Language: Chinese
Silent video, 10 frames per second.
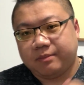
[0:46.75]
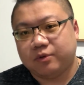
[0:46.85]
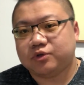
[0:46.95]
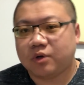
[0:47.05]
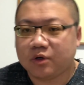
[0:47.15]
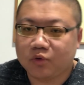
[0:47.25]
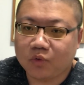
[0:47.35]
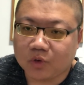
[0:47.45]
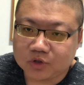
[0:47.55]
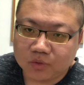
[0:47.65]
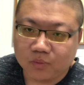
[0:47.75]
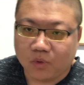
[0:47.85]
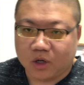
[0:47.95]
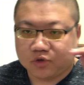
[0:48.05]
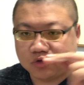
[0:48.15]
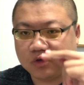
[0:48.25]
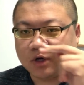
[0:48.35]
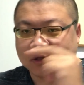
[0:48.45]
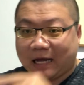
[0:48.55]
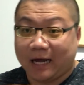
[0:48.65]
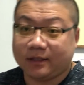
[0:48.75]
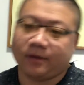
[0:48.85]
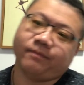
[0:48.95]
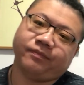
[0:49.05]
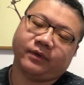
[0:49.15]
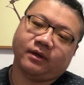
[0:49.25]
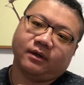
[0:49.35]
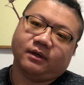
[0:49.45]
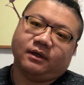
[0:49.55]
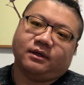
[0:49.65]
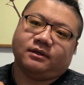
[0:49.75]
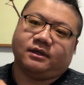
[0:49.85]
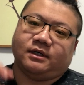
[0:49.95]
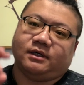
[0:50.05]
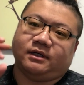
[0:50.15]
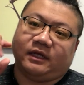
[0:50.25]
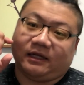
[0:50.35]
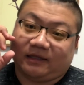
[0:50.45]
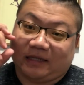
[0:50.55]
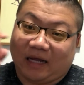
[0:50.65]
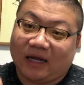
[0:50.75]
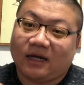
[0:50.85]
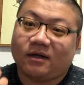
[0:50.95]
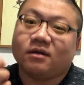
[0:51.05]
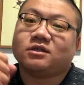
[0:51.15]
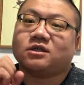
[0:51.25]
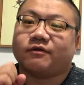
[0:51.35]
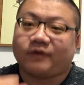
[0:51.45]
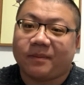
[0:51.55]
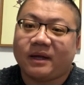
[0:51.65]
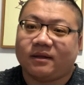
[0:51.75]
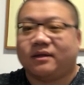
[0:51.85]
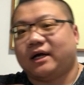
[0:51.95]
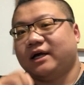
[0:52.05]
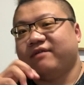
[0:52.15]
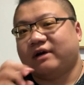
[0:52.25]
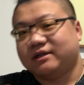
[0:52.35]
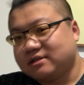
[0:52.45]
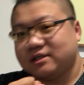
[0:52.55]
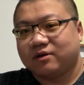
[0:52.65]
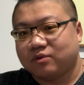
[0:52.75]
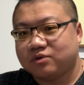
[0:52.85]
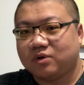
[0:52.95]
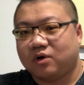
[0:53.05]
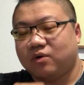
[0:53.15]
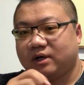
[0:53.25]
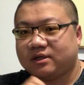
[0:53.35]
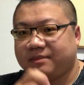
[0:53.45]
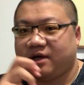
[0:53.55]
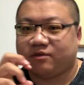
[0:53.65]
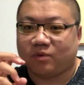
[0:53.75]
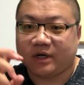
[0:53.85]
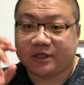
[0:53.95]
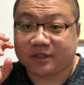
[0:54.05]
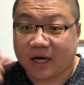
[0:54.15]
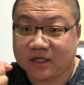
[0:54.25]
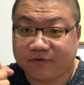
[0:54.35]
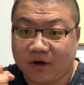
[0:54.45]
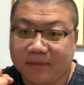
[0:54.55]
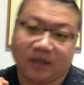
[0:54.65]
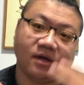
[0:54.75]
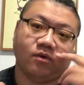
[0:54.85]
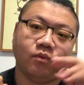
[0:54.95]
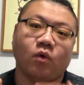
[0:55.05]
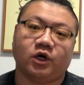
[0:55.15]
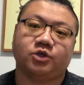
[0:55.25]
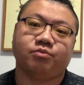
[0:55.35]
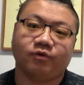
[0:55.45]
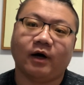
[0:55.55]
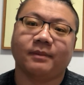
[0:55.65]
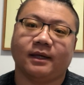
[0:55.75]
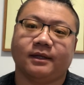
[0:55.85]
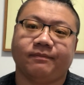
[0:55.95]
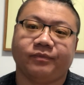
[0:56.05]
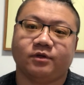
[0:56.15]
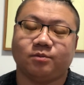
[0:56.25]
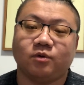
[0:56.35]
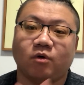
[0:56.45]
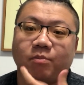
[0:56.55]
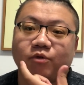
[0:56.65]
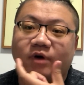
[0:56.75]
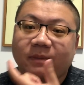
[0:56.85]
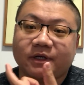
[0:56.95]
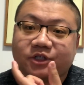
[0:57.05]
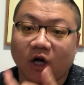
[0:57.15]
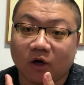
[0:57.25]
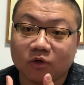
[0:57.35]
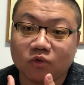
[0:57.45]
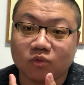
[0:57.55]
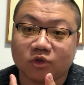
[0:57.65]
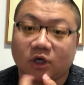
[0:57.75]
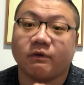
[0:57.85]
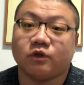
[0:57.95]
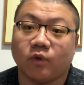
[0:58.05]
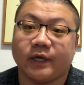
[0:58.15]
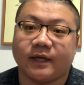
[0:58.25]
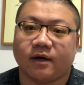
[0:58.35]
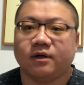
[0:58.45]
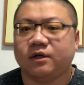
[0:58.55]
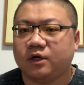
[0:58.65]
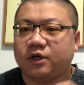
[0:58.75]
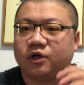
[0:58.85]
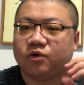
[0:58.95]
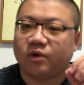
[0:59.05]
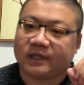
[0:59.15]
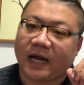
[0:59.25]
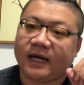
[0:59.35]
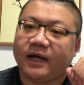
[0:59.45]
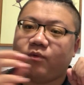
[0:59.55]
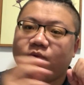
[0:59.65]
比如说，如果是我去到他那儿，呃，那他是方便的，他可以完成自己的工作或者怎么样，总而言之，他是方便的，我是不方便的。只不过我不方便的程度稍微多一点儿。如果他来